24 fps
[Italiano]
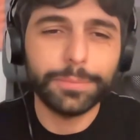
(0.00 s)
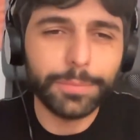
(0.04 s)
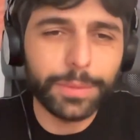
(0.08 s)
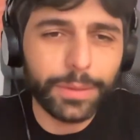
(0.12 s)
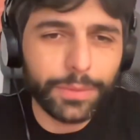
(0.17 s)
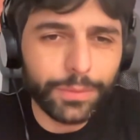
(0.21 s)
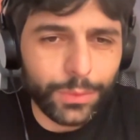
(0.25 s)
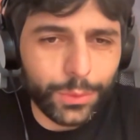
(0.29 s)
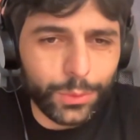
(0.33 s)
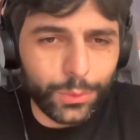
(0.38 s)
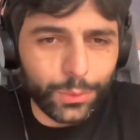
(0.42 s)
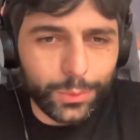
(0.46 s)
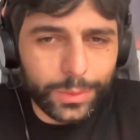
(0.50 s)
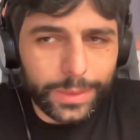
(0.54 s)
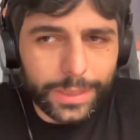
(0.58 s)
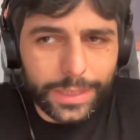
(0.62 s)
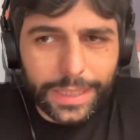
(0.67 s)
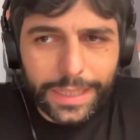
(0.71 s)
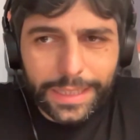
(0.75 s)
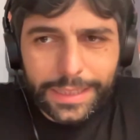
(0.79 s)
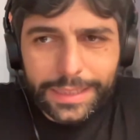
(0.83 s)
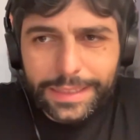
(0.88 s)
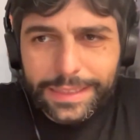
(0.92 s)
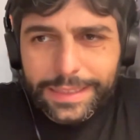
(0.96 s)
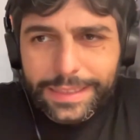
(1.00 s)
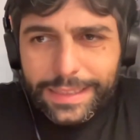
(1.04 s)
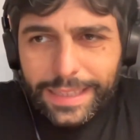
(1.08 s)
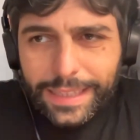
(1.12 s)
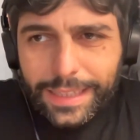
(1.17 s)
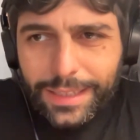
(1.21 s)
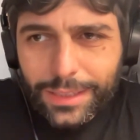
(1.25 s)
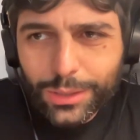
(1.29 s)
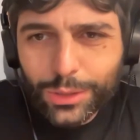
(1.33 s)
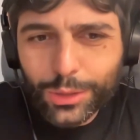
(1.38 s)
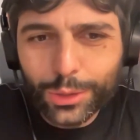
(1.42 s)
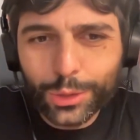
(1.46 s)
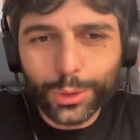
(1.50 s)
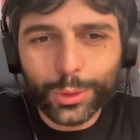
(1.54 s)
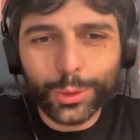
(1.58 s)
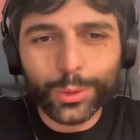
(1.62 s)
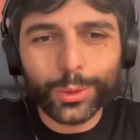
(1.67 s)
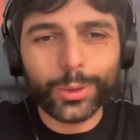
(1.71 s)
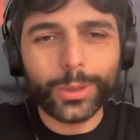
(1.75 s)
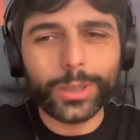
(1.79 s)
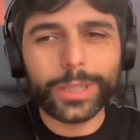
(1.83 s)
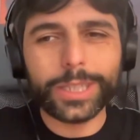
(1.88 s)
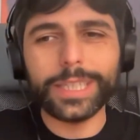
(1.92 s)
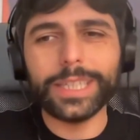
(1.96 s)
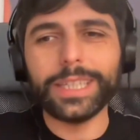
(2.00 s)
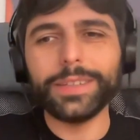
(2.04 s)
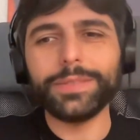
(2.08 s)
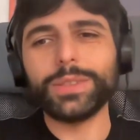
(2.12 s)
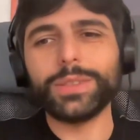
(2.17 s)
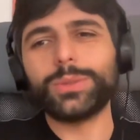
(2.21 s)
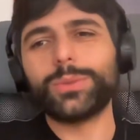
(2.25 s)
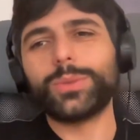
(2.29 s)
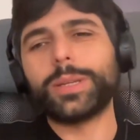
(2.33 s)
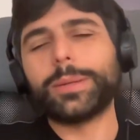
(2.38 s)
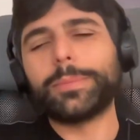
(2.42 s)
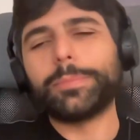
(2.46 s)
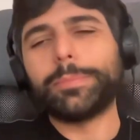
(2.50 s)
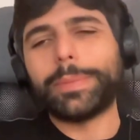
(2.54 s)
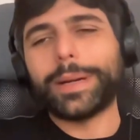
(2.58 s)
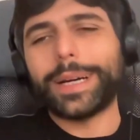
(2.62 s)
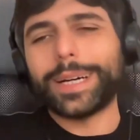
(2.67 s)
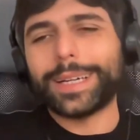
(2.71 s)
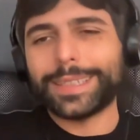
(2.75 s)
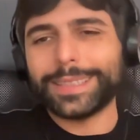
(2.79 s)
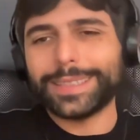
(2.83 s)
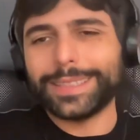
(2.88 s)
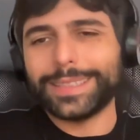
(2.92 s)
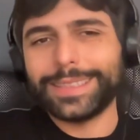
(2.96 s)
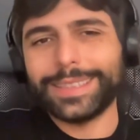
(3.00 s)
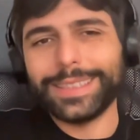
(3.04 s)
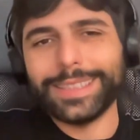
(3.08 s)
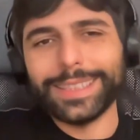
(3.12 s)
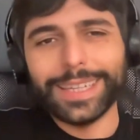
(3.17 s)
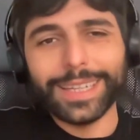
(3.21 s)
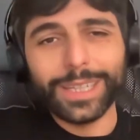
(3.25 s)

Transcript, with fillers: benvenuti al terzo rilevatore parti,